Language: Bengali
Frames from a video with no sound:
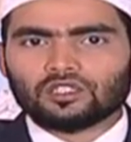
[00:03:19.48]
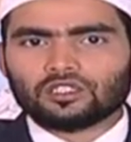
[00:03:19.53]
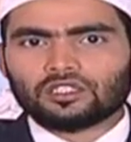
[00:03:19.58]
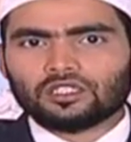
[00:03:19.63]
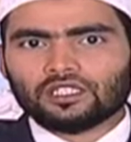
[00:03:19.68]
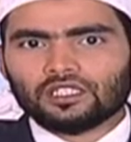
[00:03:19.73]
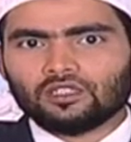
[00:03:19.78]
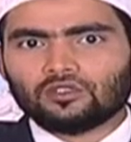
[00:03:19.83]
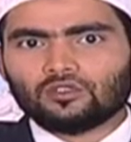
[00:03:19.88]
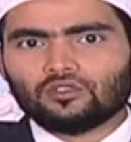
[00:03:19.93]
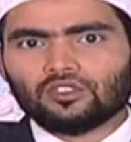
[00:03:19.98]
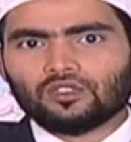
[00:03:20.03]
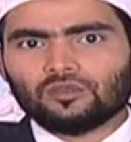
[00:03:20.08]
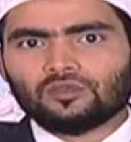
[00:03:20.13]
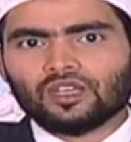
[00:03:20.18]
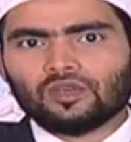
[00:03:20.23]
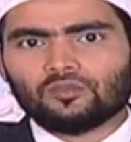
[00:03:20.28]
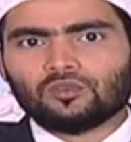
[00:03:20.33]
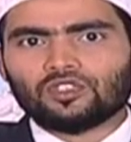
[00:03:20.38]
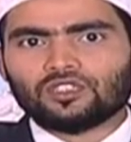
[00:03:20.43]
দশটি
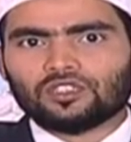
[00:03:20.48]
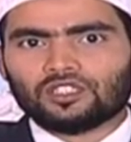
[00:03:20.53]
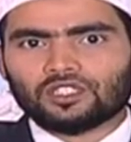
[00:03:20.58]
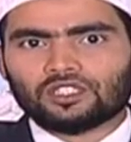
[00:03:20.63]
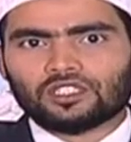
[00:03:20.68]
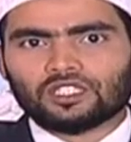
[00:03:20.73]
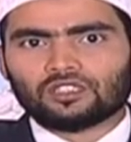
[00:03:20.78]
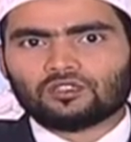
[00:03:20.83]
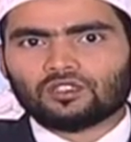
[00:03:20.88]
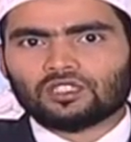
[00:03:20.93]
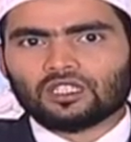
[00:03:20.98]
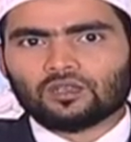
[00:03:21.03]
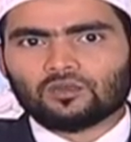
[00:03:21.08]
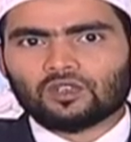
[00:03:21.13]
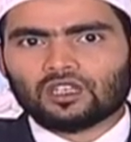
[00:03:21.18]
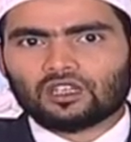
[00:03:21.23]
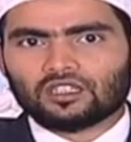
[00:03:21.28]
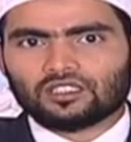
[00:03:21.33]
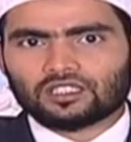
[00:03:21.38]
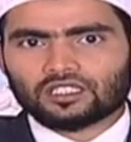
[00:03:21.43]
গুণ বা বৈশিষ্ট্যের
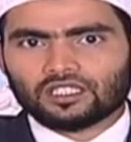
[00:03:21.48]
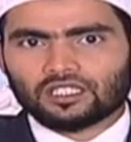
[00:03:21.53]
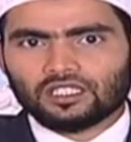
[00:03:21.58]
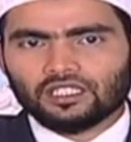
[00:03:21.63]
কথা বলা